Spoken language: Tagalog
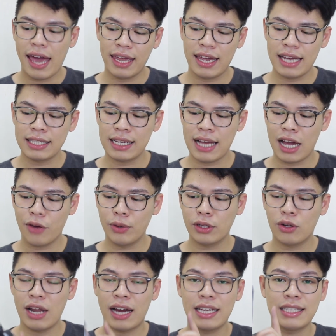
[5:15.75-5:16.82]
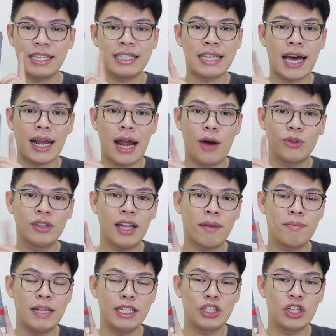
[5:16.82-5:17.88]
I guess ang gagawin ko lang is isang round
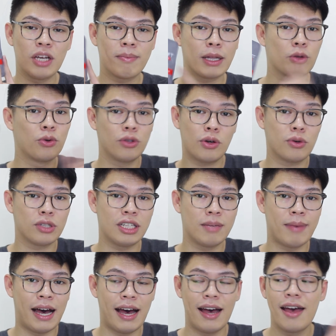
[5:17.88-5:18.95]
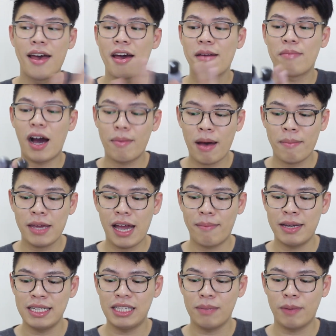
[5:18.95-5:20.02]
ng bleaching but who knows, ba? Diba? Baka
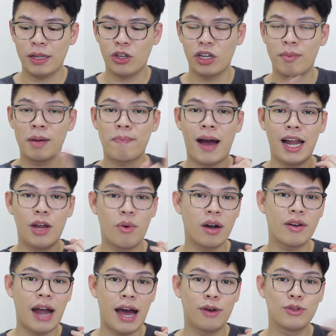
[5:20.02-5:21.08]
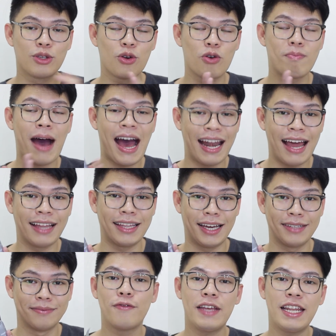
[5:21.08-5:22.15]
mamaya maisipan ko na magpangalawang round so bahala na.
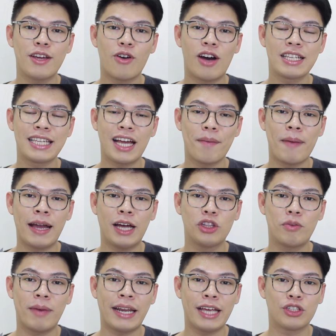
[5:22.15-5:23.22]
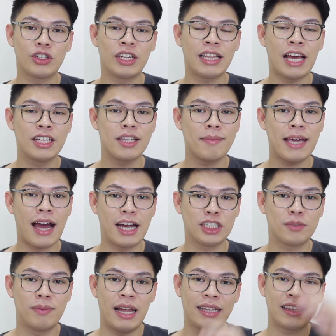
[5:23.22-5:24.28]
Feeling ko kasi kapag dumiretso na tayo sa may
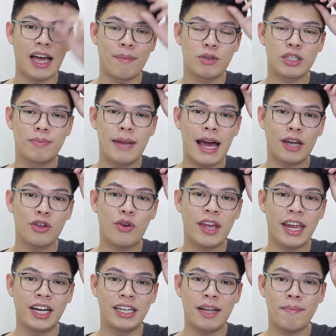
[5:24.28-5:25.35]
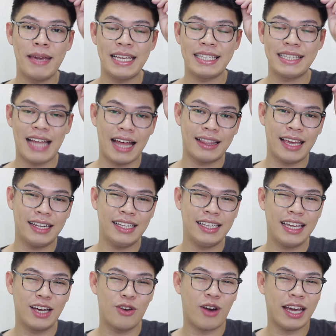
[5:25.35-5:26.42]
ash blonde tapos black yung hair na base natin,
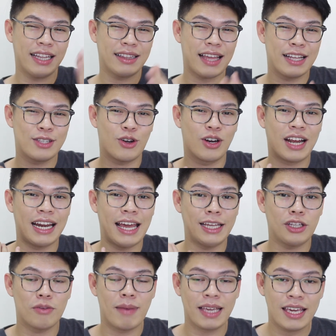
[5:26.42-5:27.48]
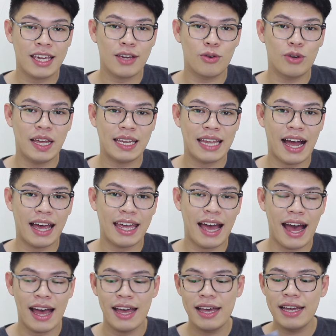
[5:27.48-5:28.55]
hindi ganun ka-intense or ka-light yung magiging kulay niya
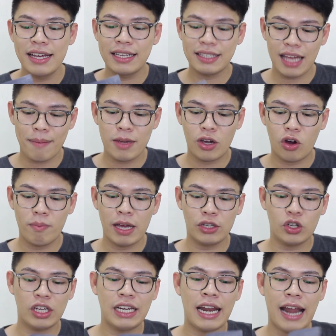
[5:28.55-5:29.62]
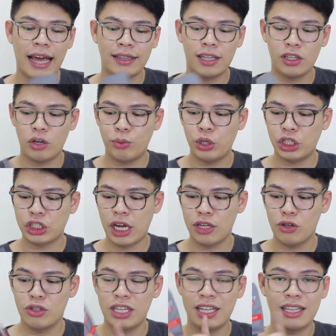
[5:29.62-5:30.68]
kaya sabi ko, medyo ilalighten ko muna siya
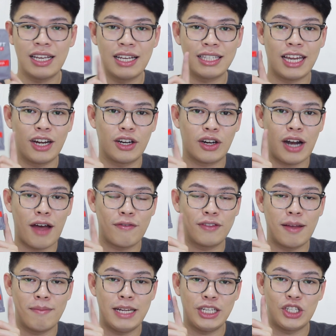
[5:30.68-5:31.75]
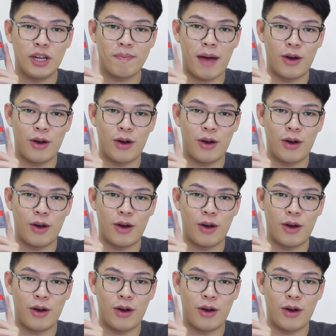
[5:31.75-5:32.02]
using this Haircraft na bleaching